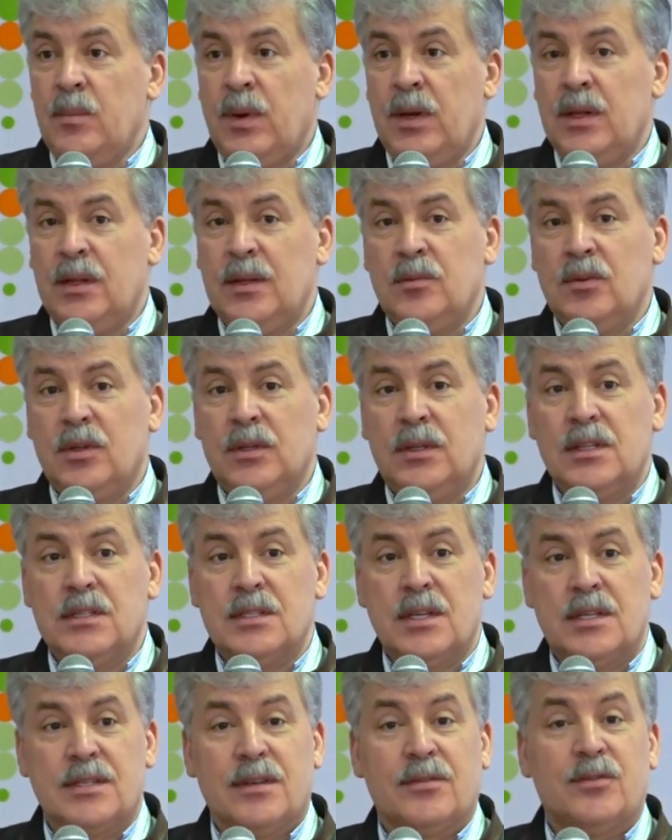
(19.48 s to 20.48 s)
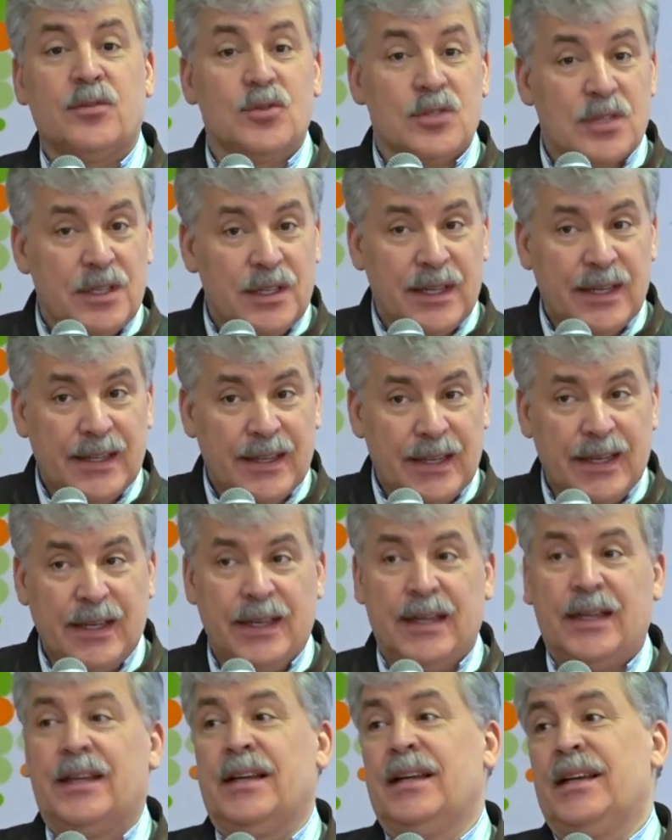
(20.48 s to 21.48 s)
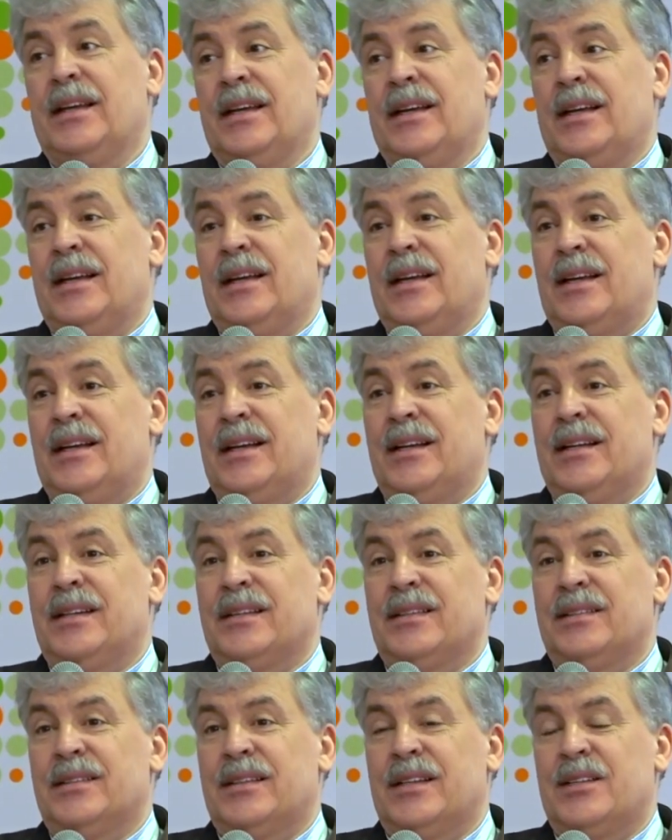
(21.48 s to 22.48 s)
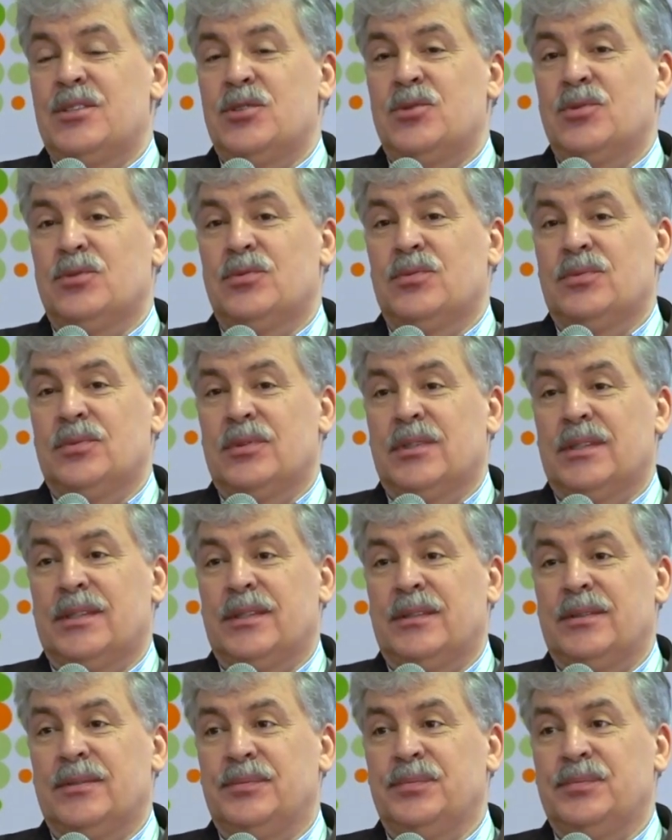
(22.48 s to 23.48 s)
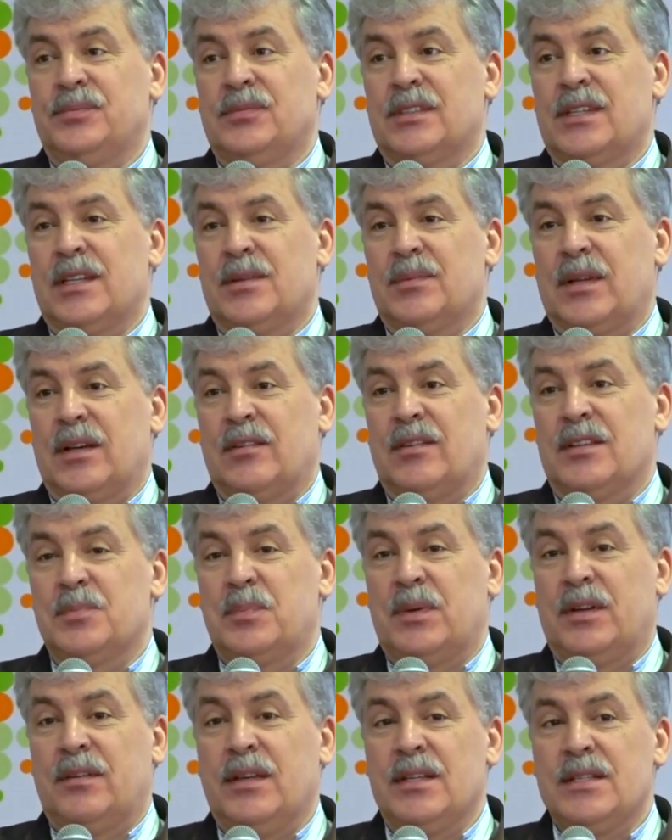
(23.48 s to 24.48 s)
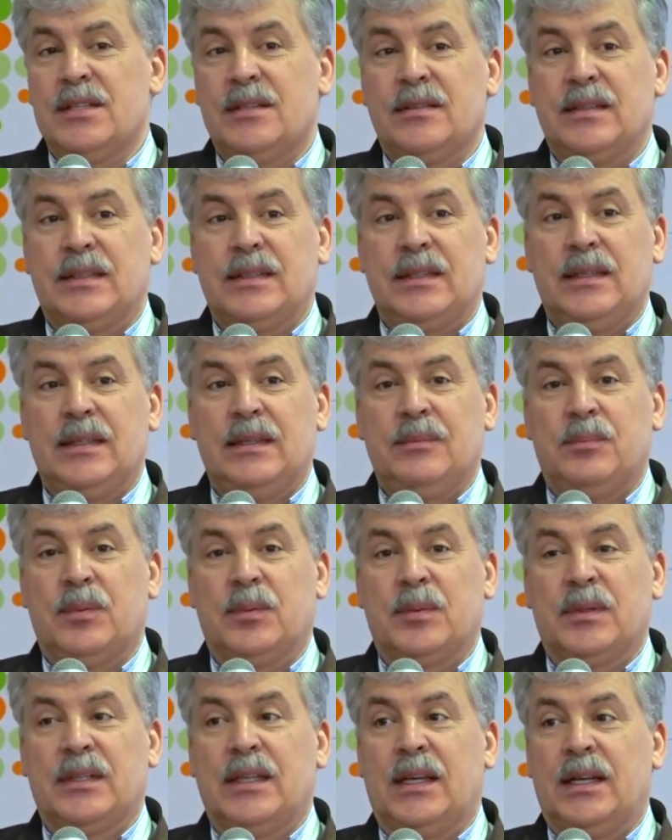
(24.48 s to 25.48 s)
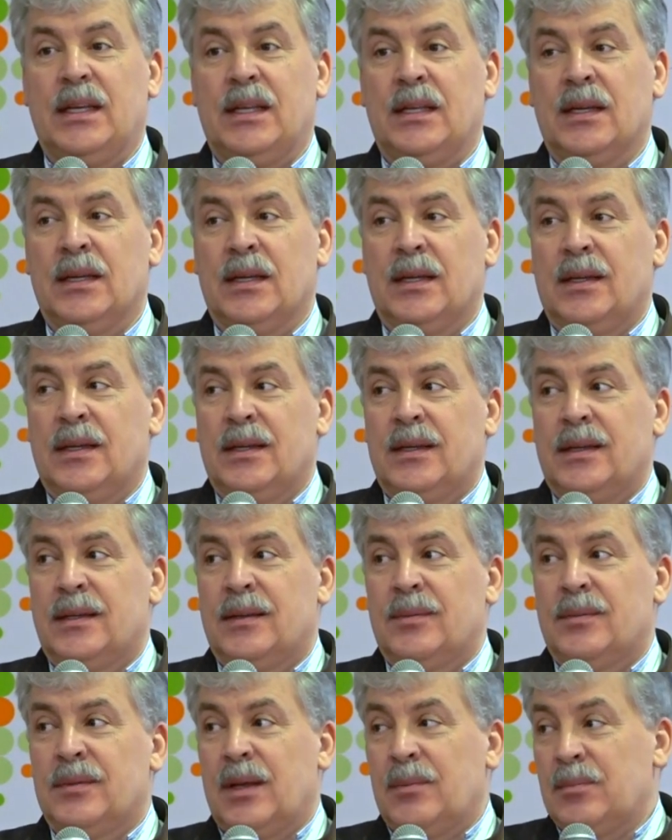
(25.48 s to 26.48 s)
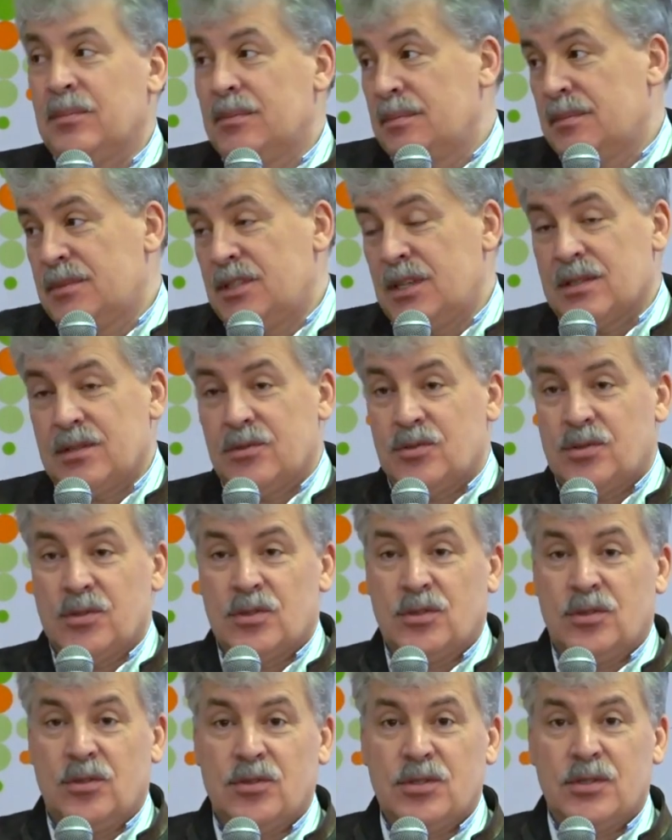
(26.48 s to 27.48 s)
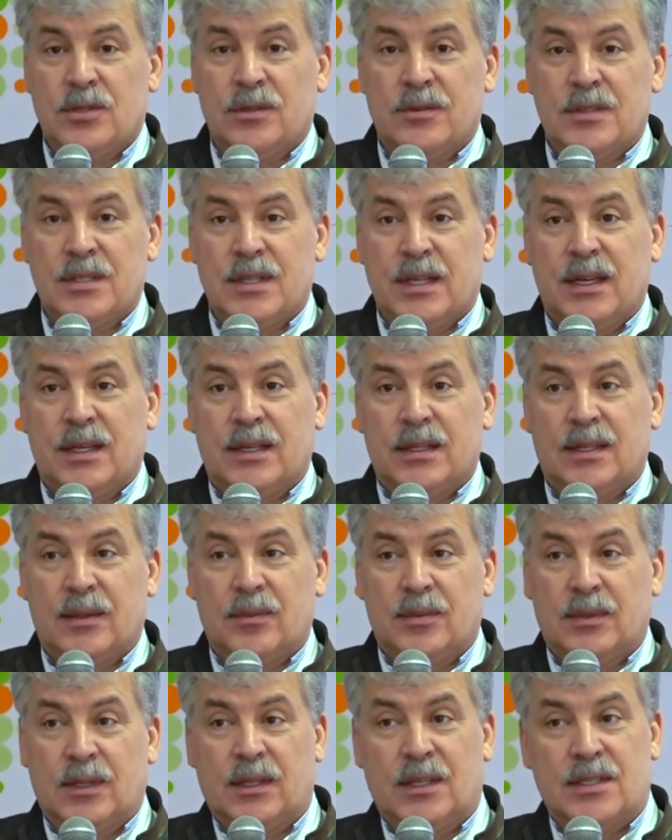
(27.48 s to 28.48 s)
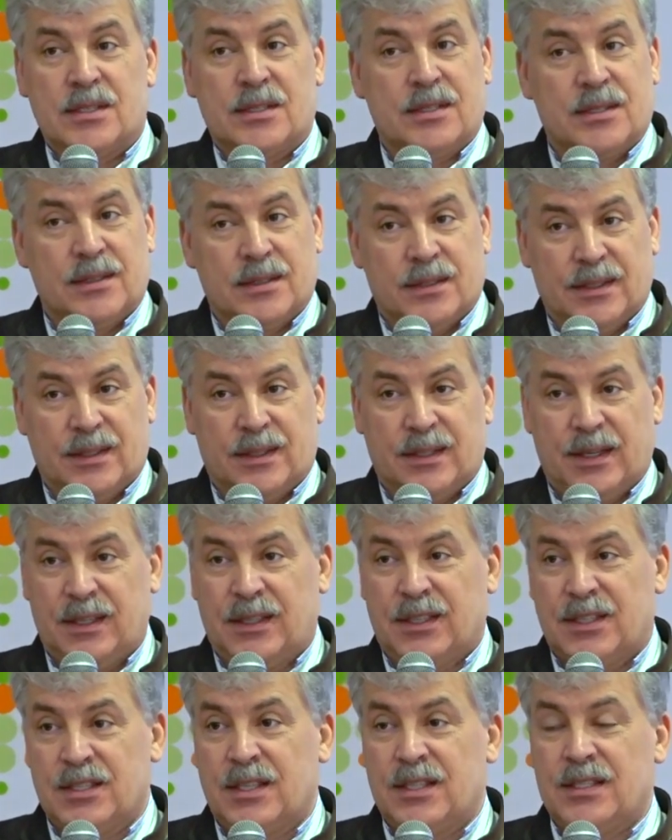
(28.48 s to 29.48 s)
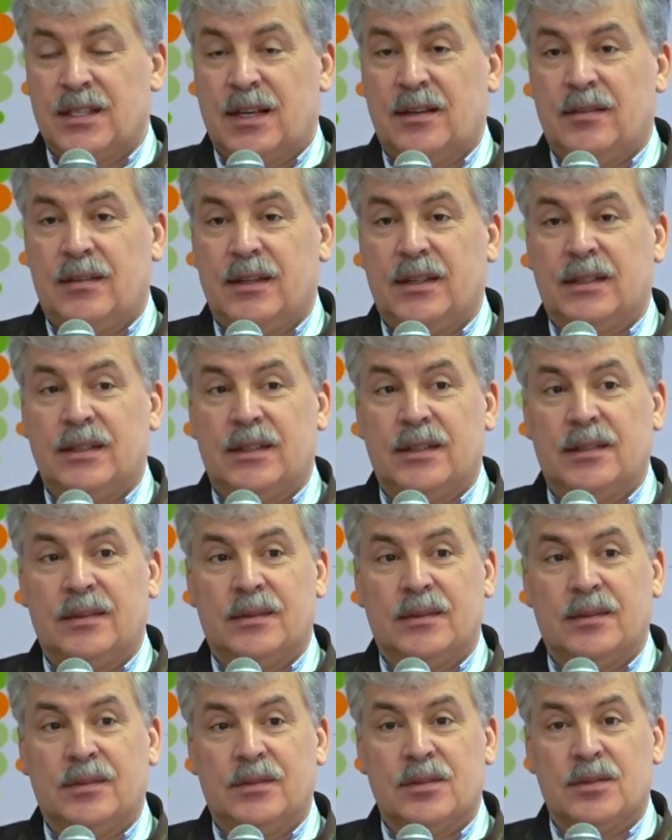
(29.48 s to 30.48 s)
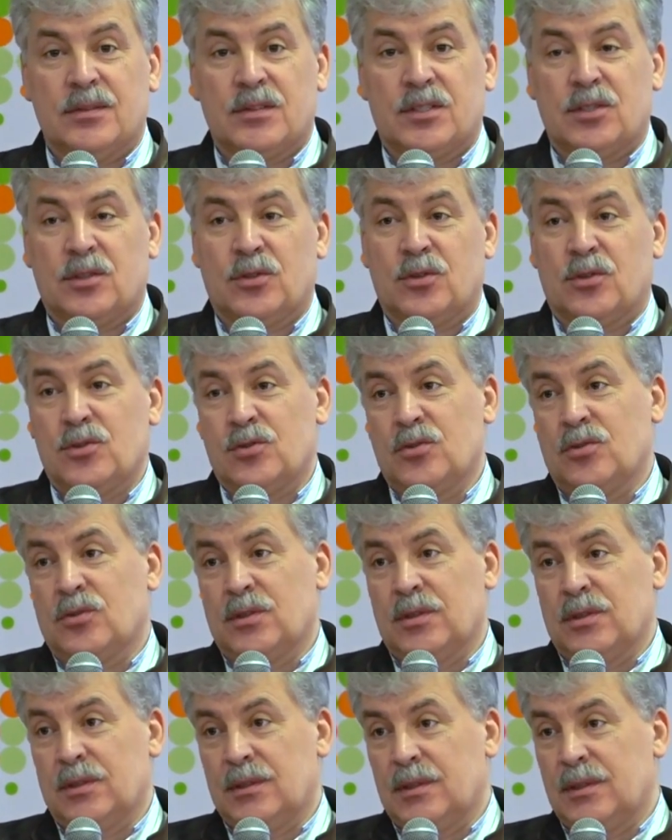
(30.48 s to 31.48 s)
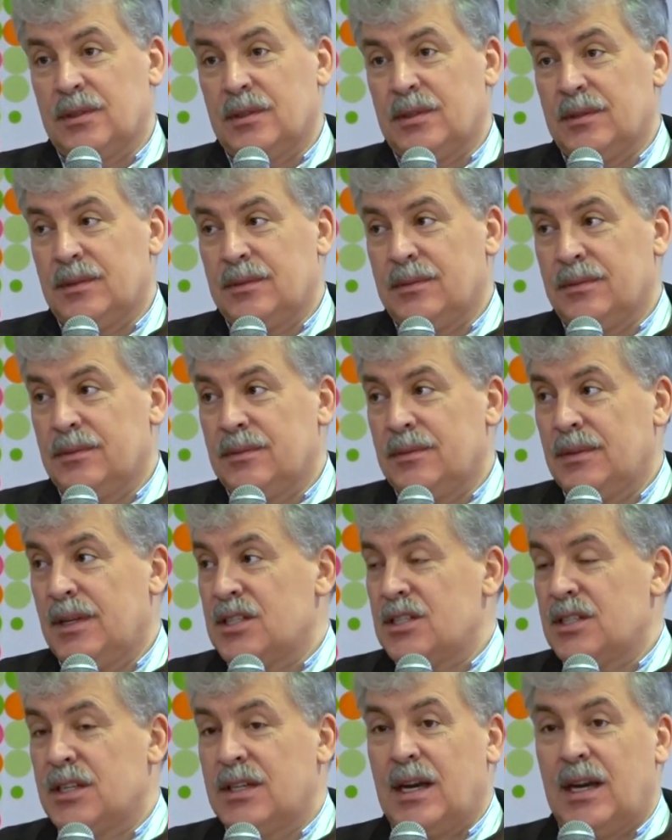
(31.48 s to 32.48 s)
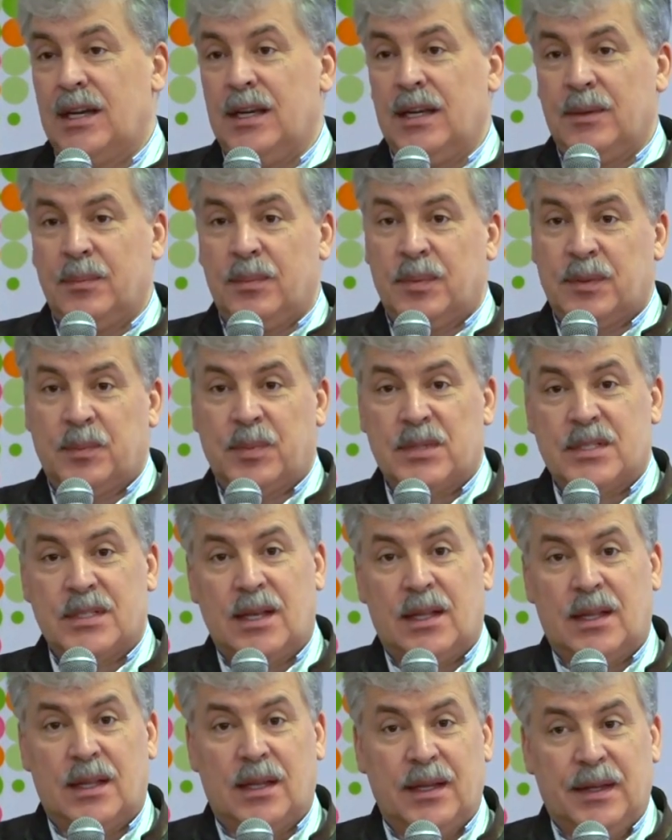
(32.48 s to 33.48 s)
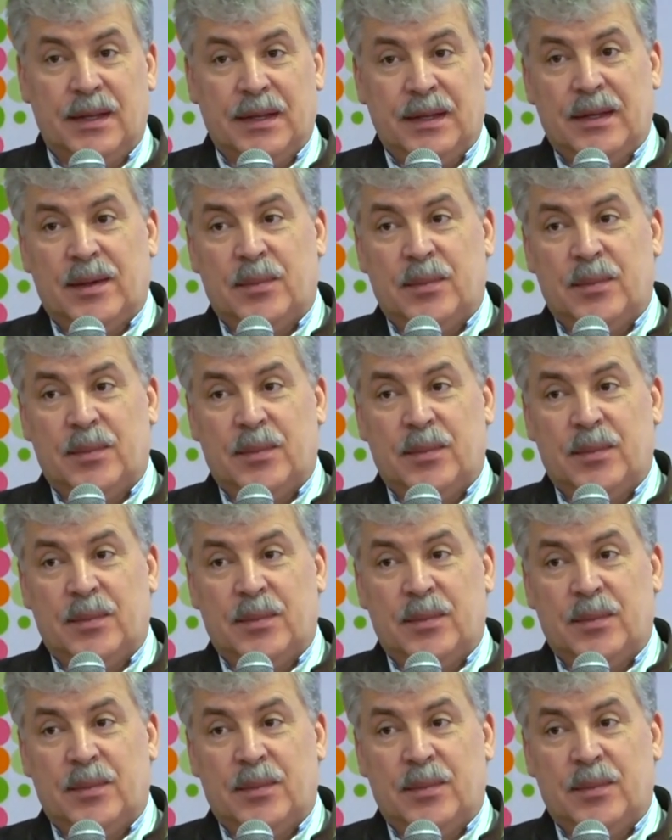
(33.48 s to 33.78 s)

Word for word: Поэтому от лица совхоза Ленина а, хочу, а, скажем так, вас приветствовать и поблагодарить нам сейчас очень сложно, вы знаете, там на нас э, рейдерский захват, и свыше 300 э, наших коллег подписало